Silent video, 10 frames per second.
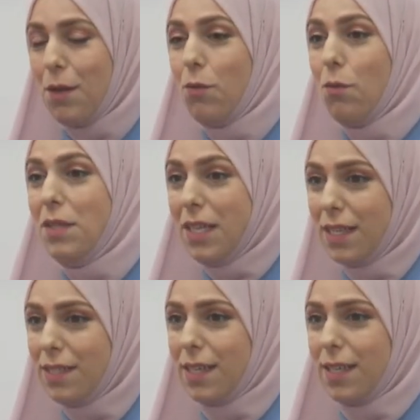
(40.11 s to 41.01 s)
ومن
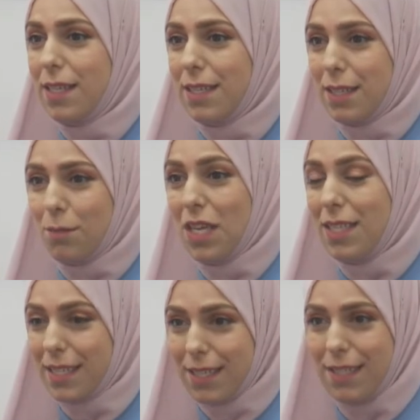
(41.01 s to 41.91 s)
هذيك من
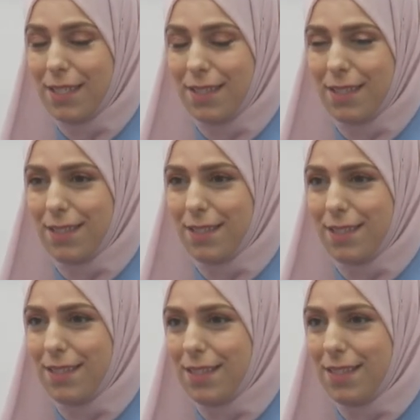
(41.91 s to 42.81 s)
هذيك
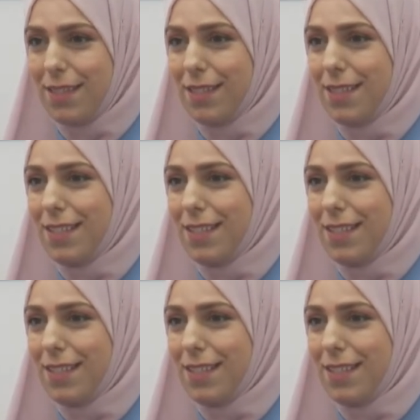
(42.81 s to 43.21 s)
يعني